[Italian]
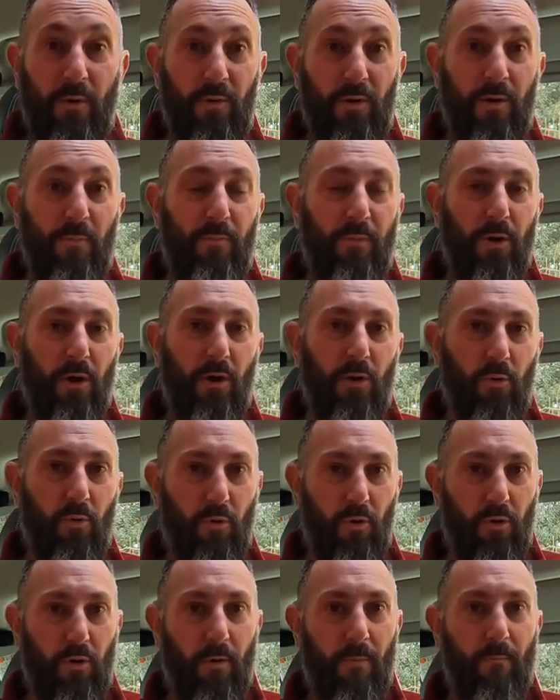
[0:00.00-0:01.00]
quindi più è
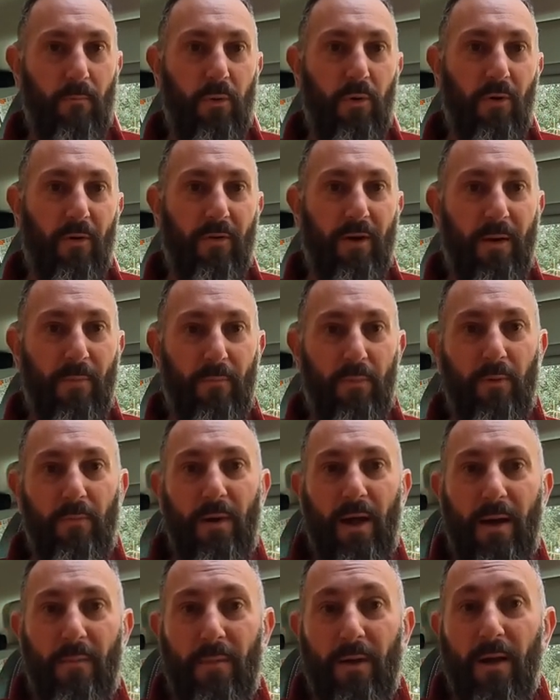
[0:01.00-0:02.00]
lungo, più avrà
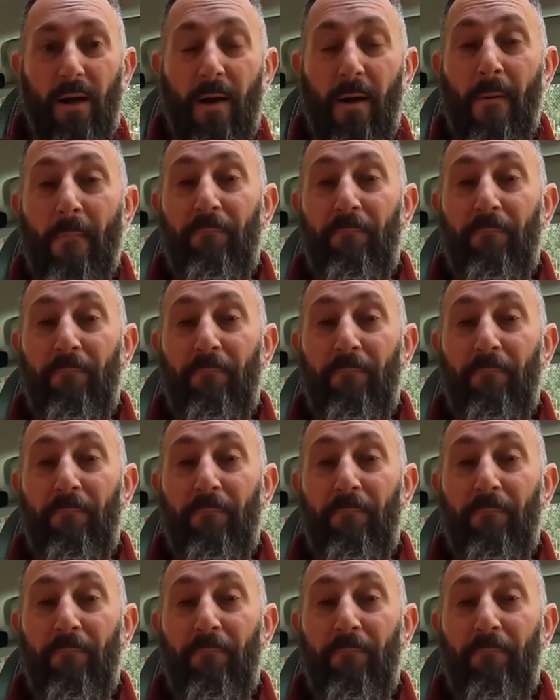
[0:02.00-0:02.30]
problemi,